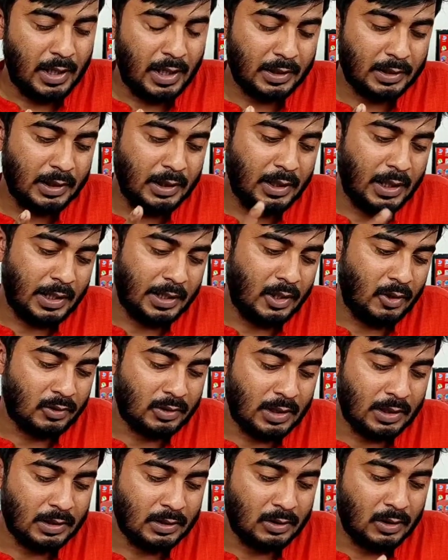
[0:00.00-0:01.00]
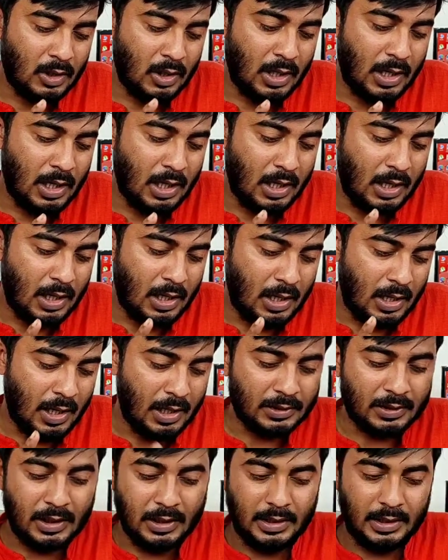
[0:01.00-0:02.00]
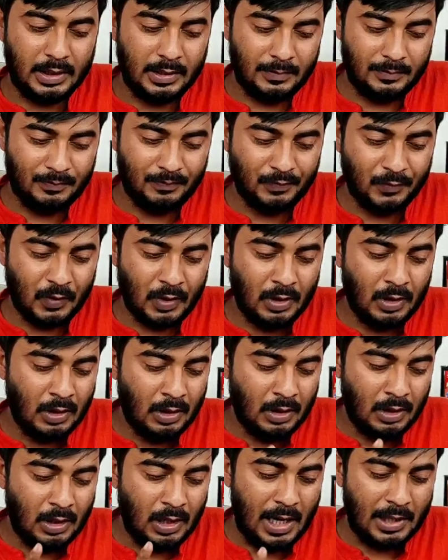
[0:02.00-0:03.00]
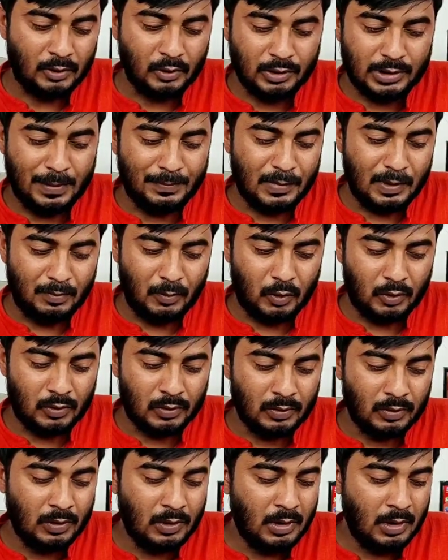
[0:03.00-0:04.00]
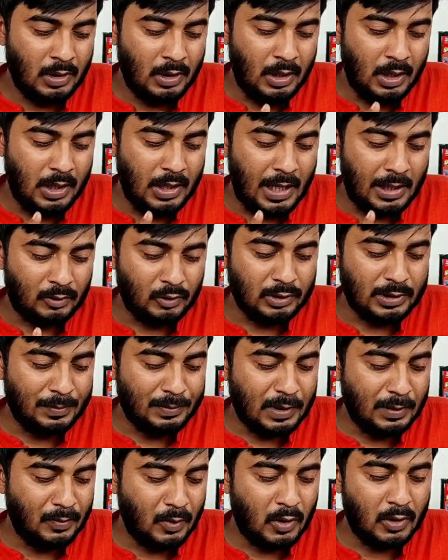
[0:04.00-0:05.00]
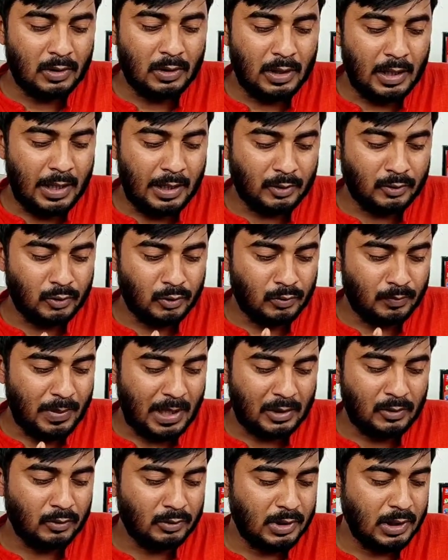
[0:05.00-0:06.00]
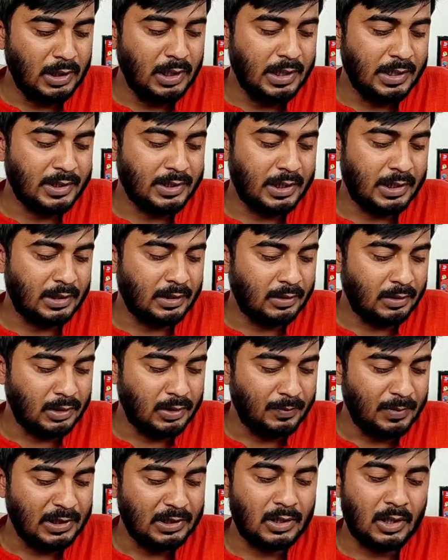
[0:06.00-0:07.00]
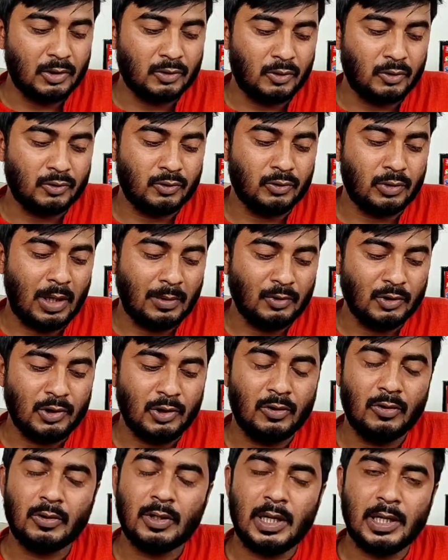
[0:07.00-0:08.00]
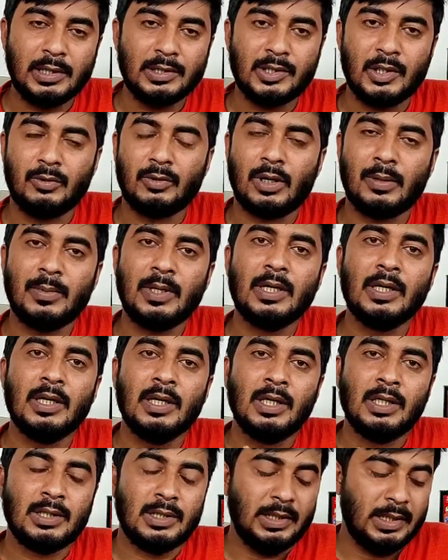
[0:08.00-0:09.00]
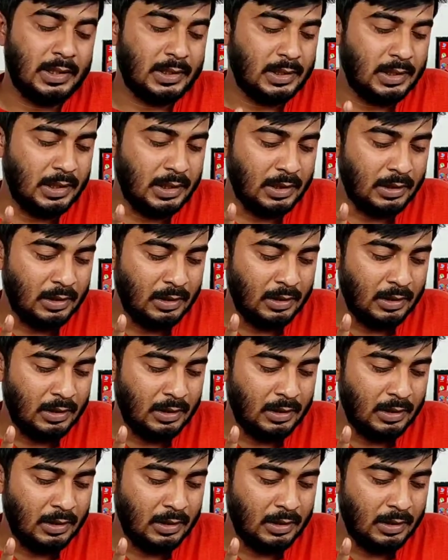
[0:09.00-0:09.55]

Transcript: একদিন আগে অর্থাৎ আট তারিখে আটই সেপ্টেম্বর এই আটই সেপ্টেম্বর একজন পাঠক তিনি লিখছেন যে বিদ্যালয় সংস্কৃত আবশ্যিক এই শিরোনামে তিনি একটি